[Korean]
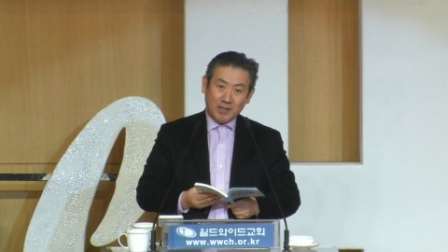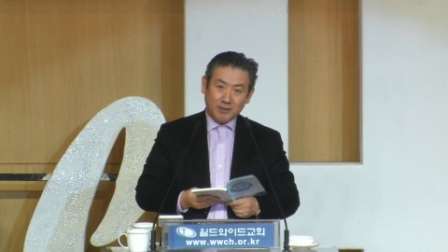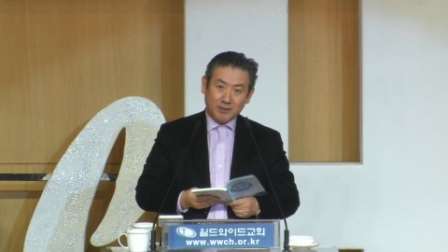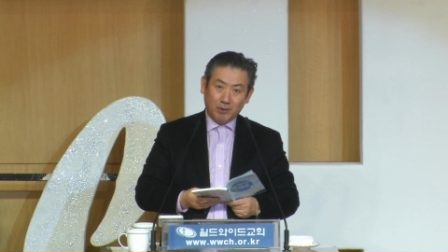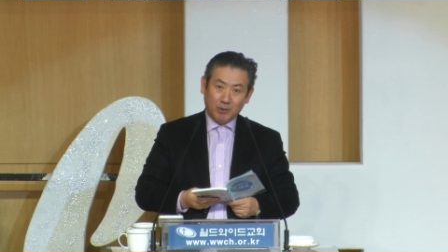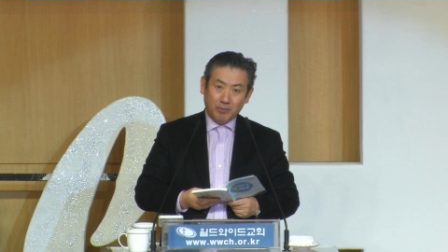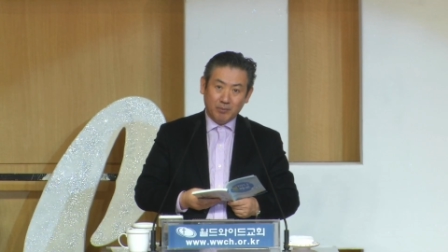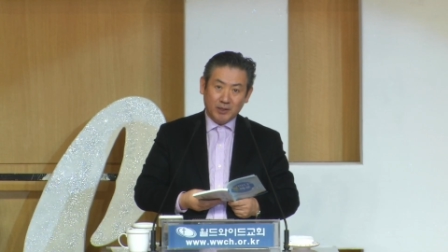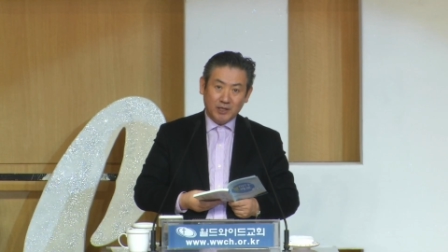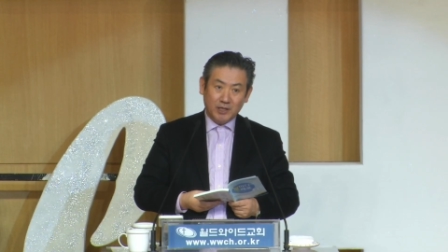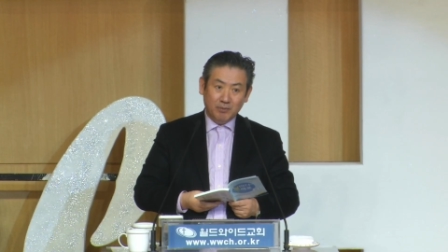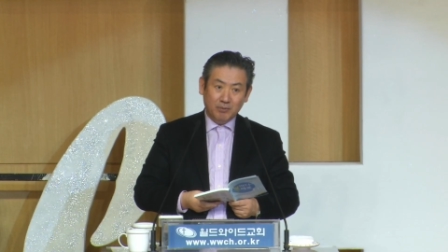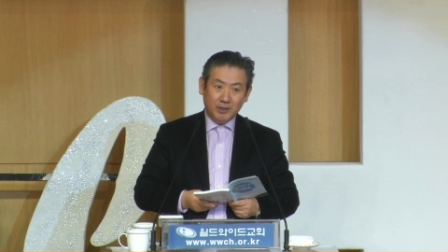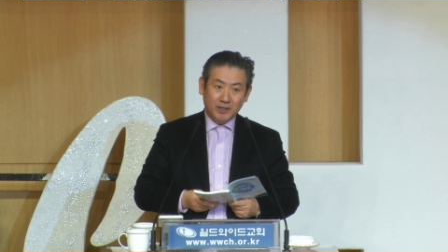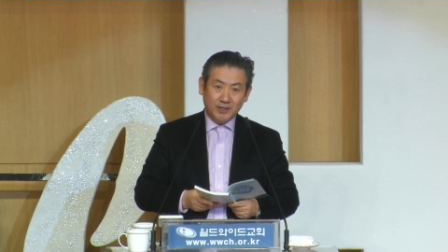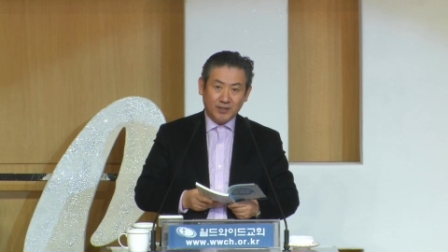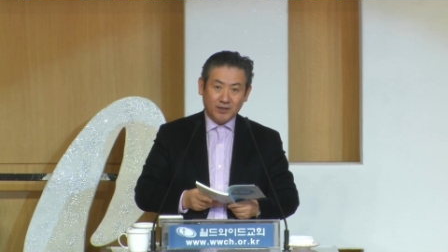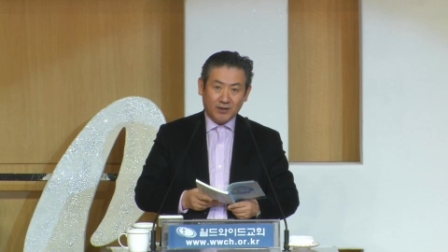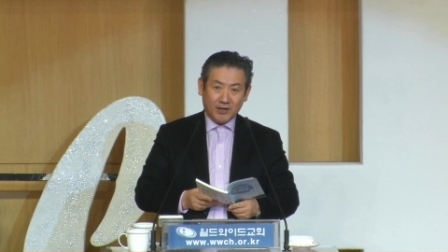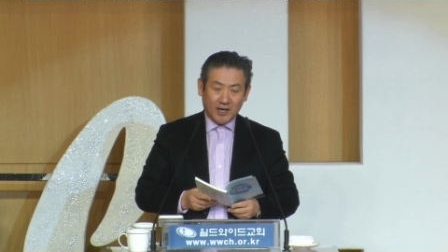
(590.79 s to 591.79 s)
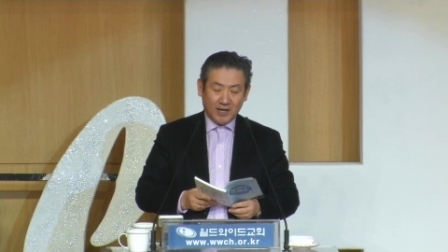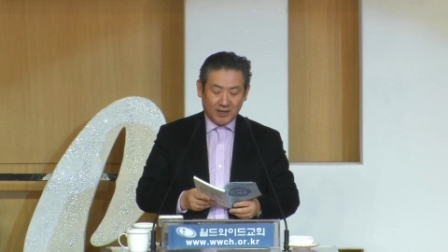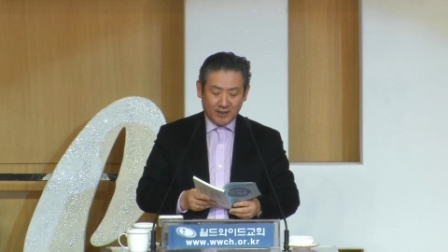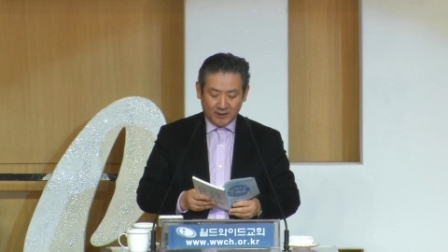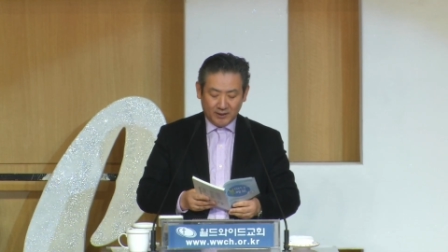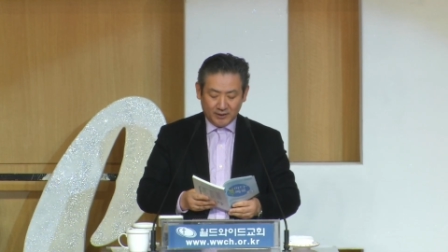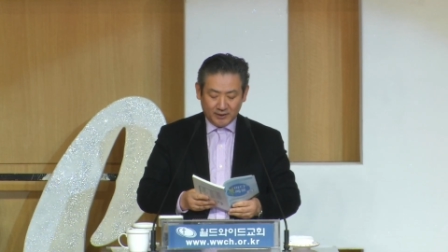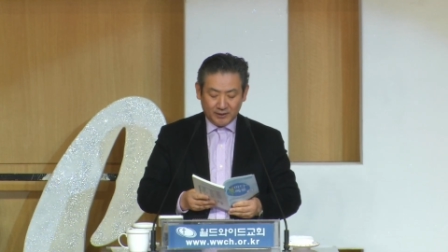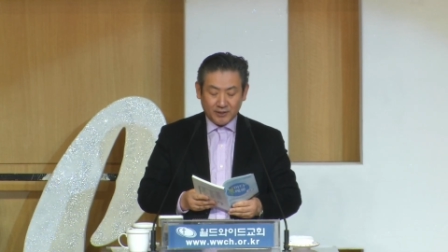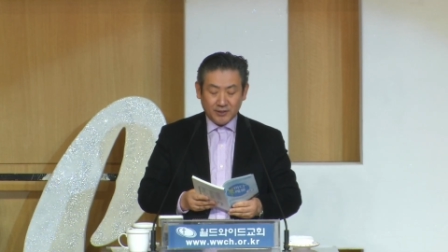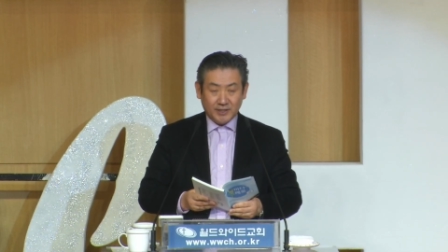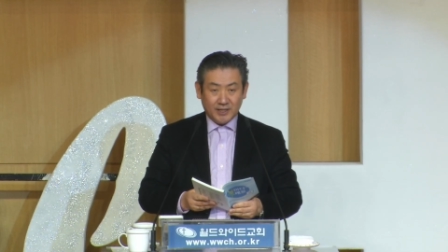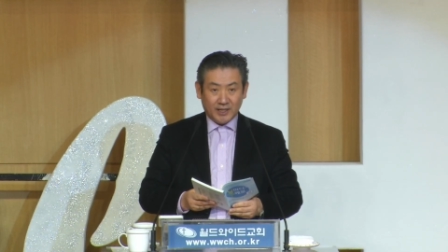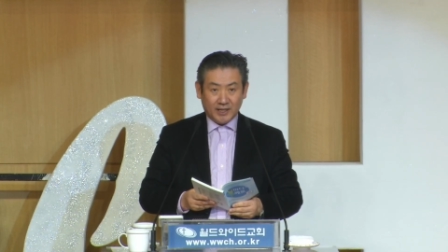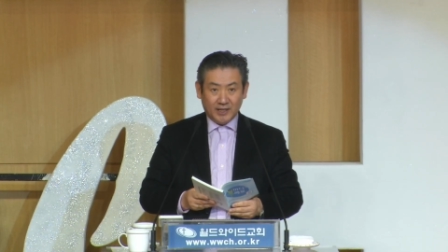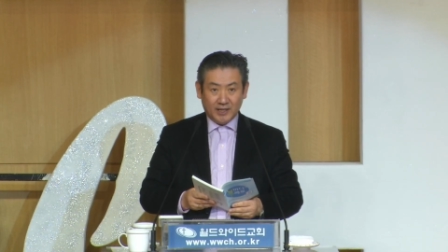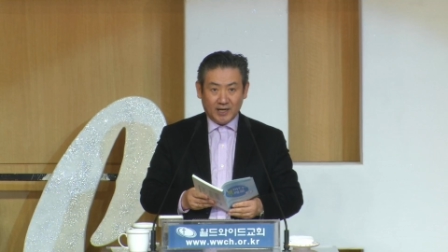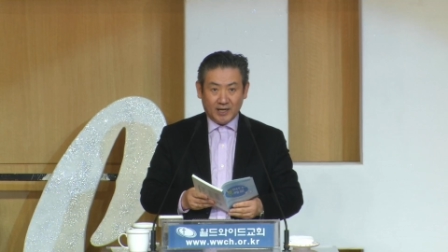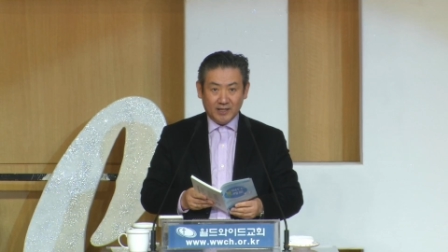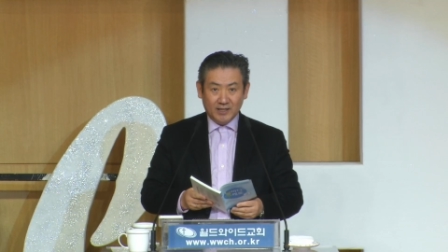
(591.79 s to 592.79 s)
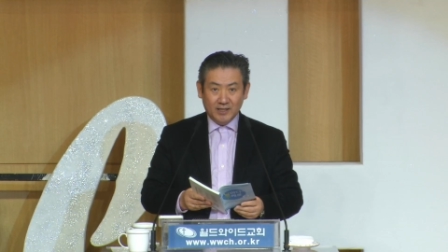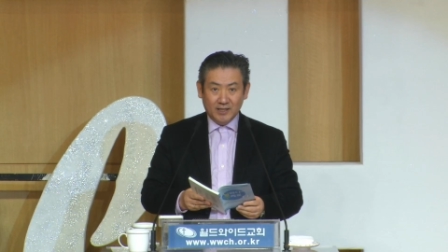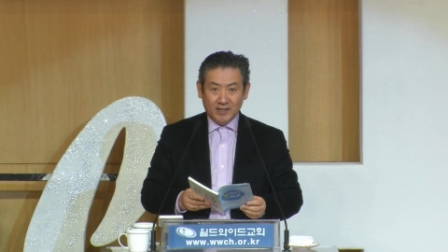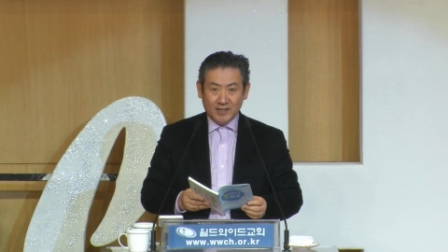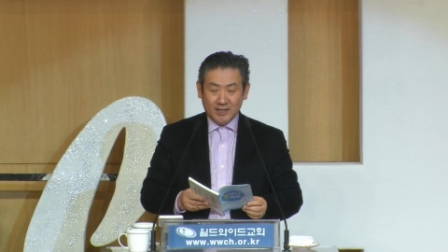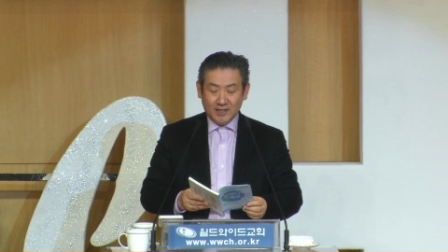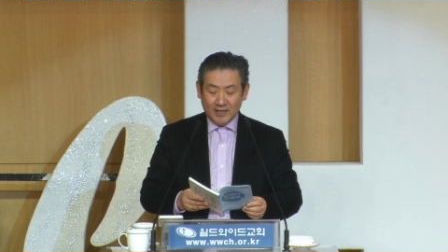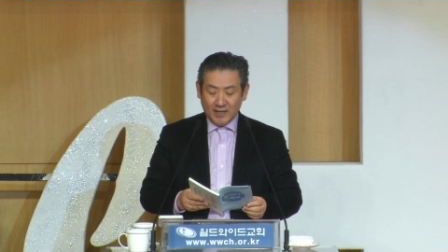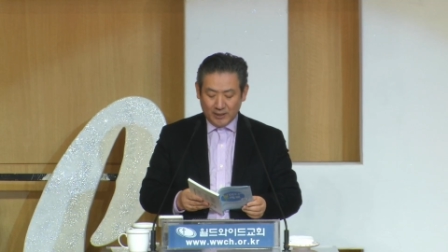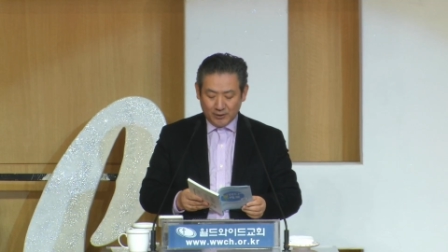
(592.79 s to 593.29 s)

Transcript: 이 말씀 보면 히브리서가 어떤 책인가를